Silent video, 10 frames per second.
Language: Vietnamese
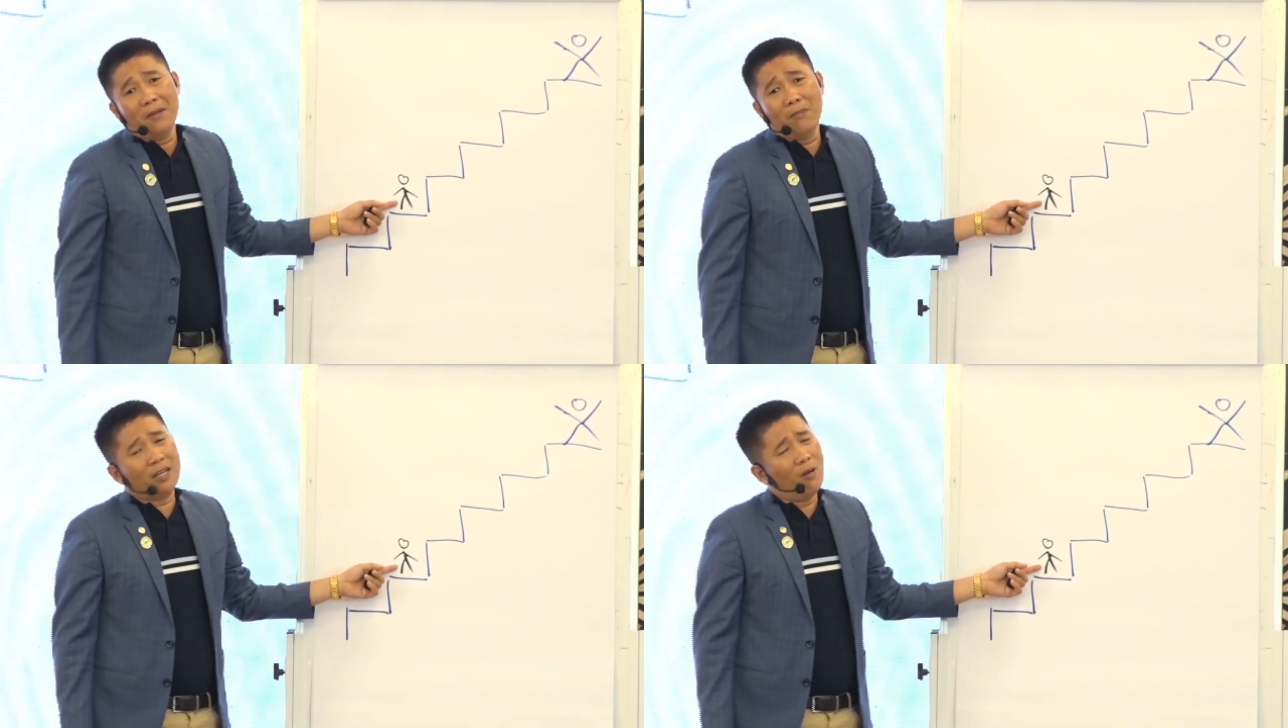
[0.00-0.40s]

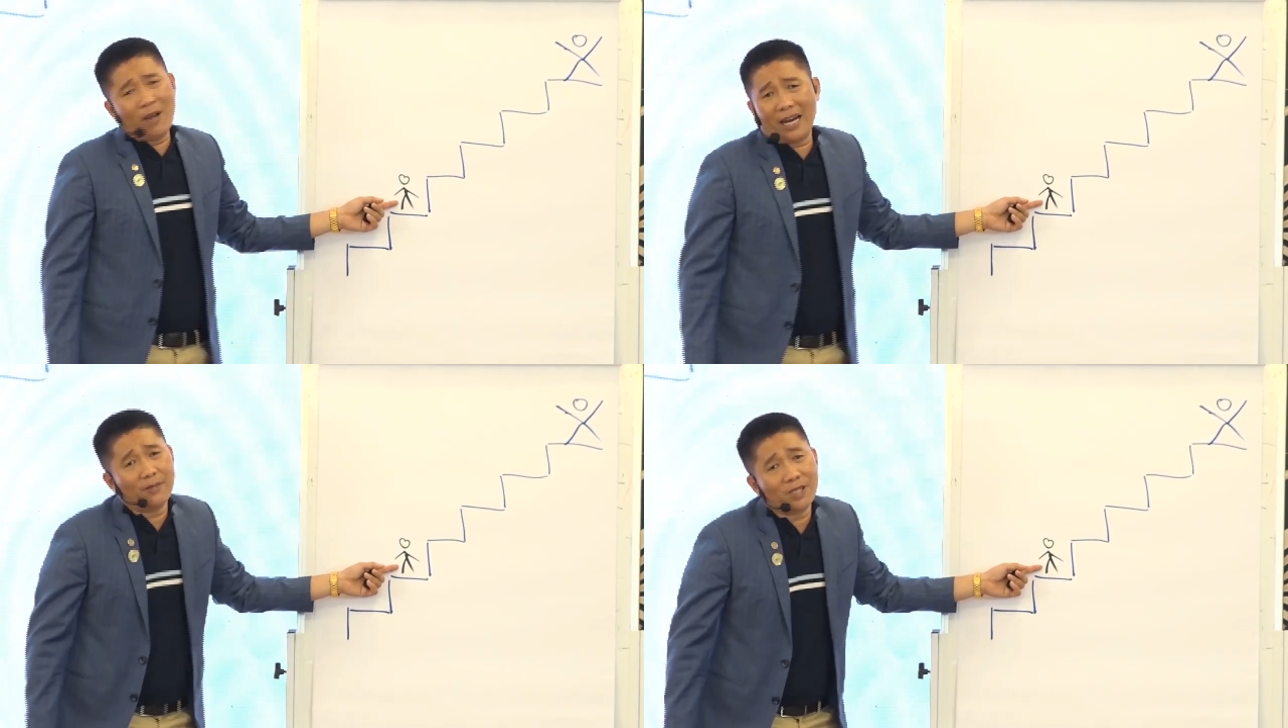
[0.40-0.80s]
Mình không
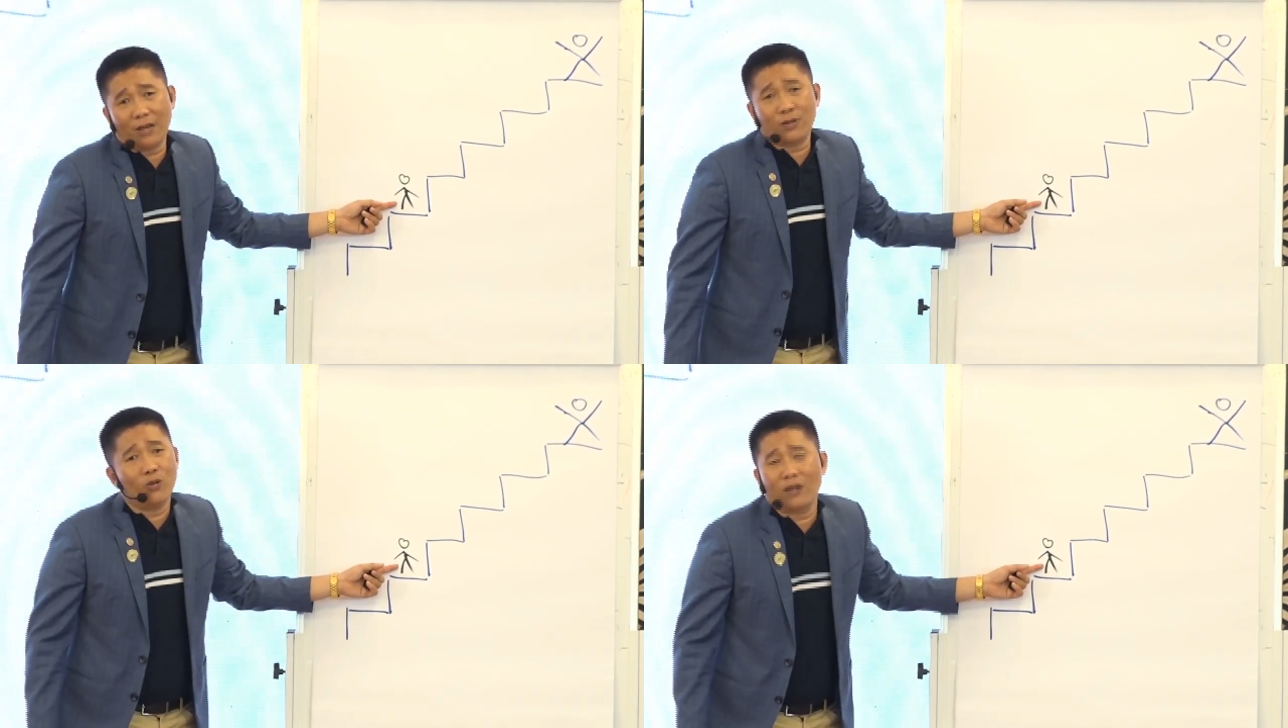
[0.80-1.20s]
biết làm sao
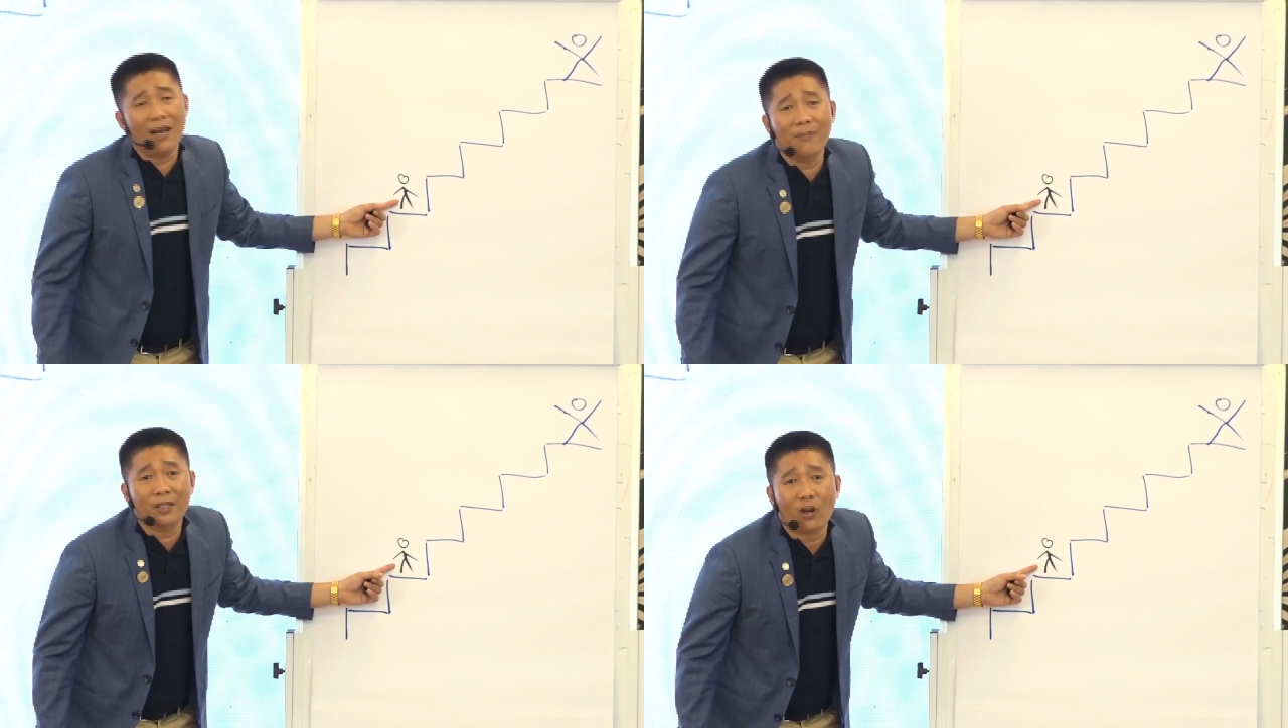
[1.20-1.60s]
cho cuộc đời
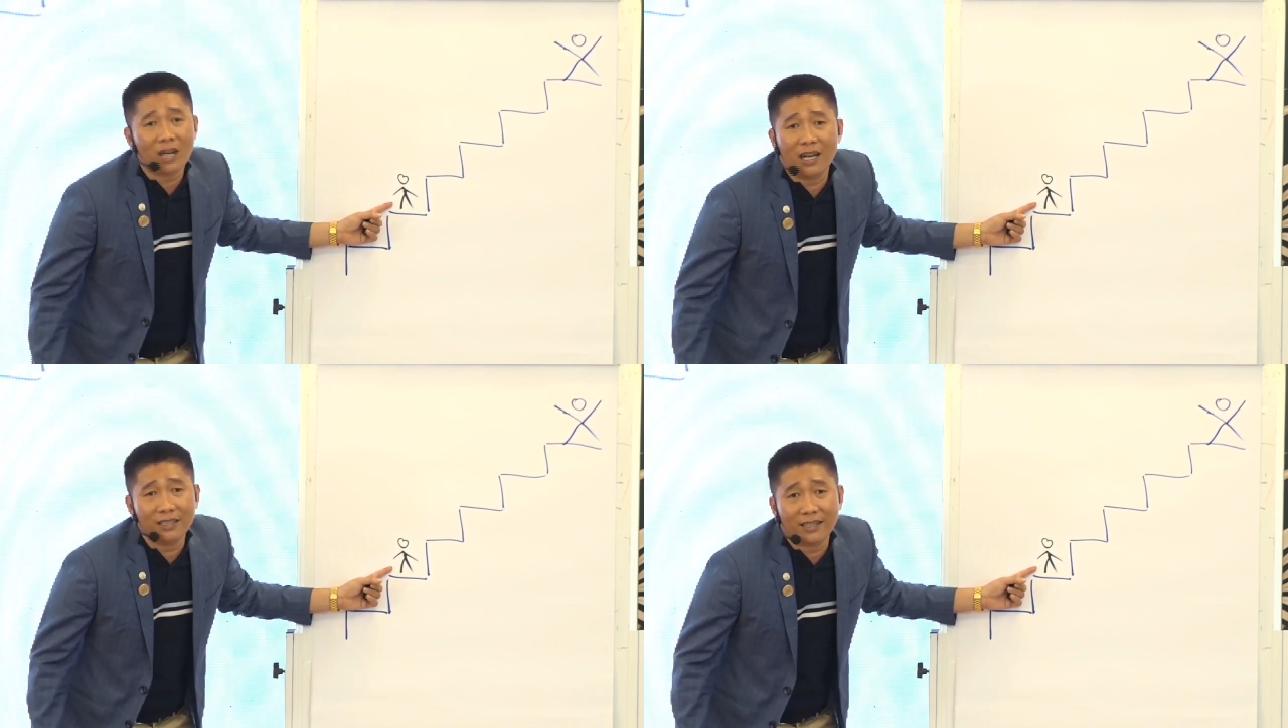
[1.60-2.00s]
mình tốt
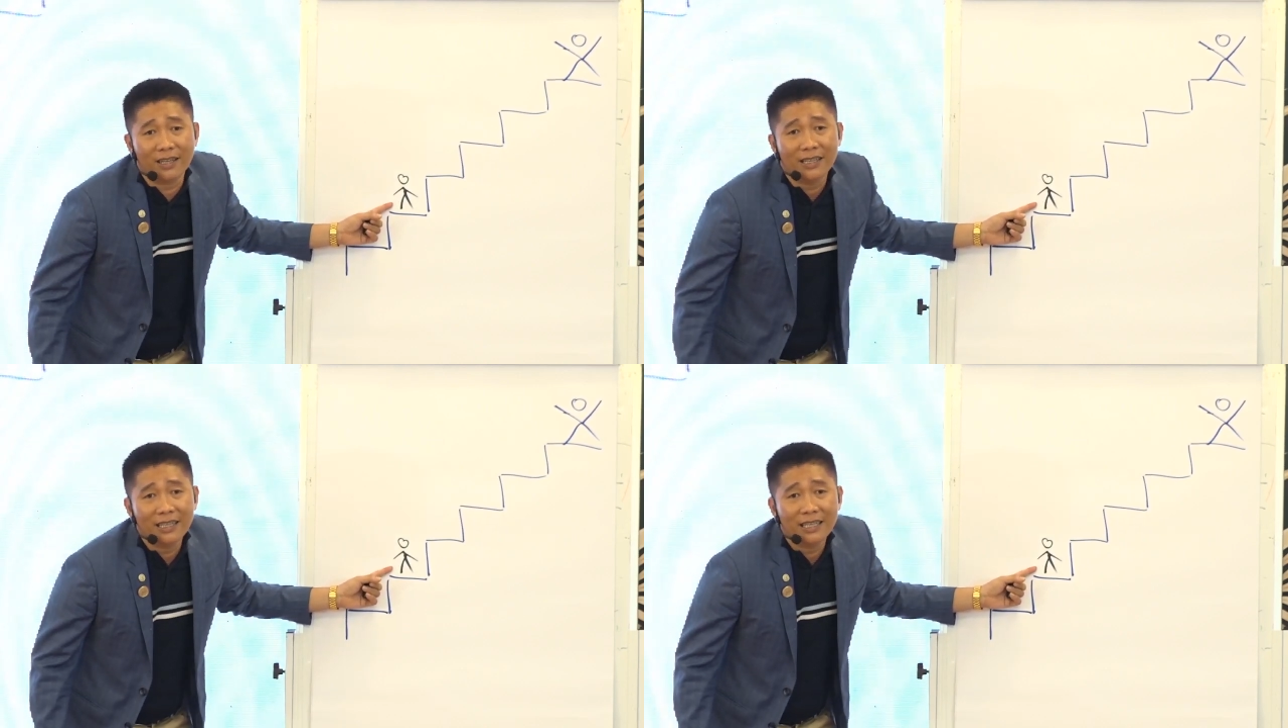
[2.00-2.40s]
hơn nữa rồi
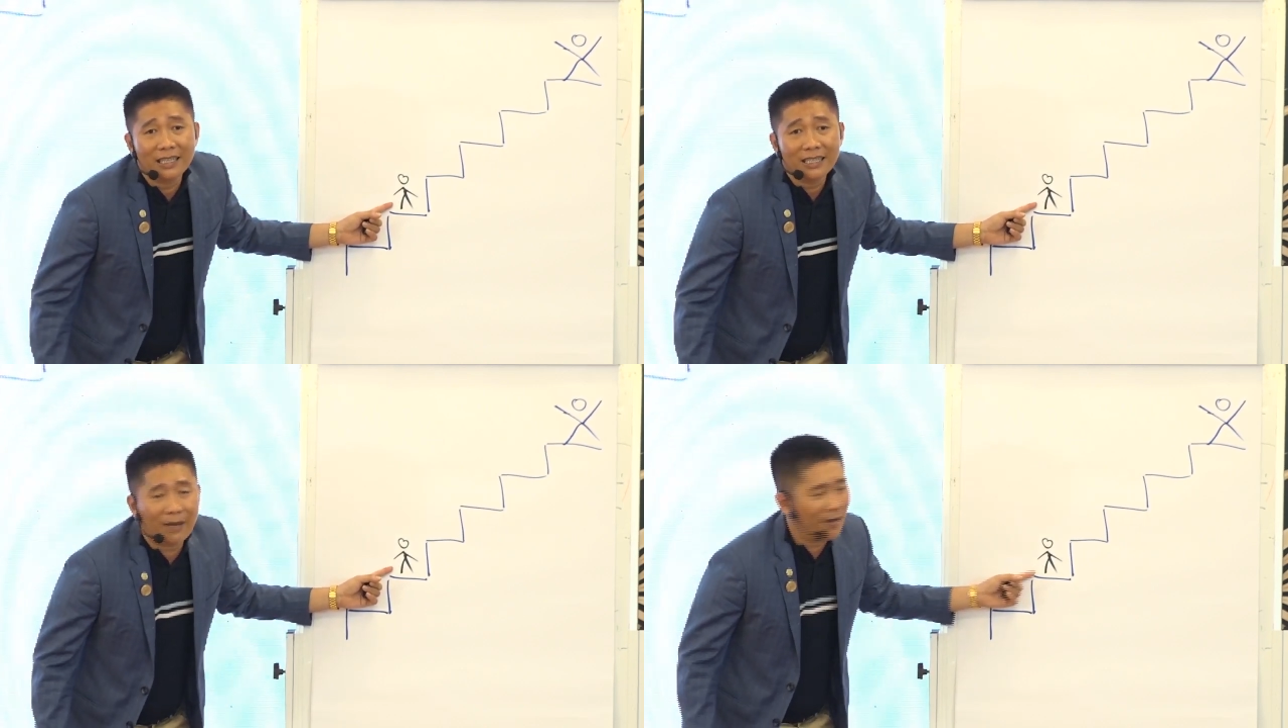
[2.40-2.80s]
Thì bây